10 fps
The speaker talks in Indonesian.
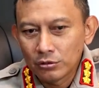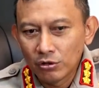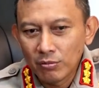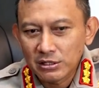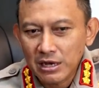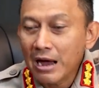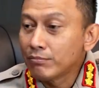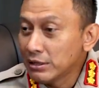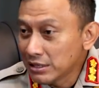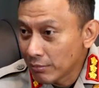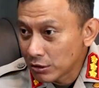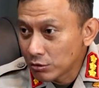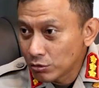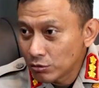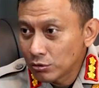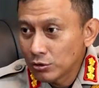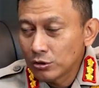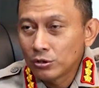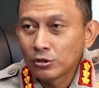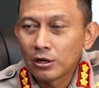Dulu masih abri zaman dulu. Iya yeah,
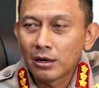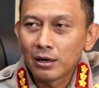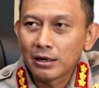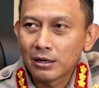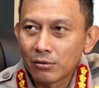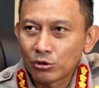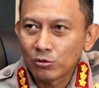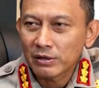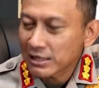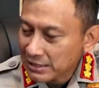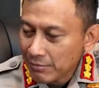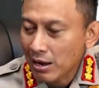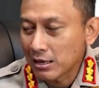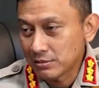abri. Uh, itu pas SMA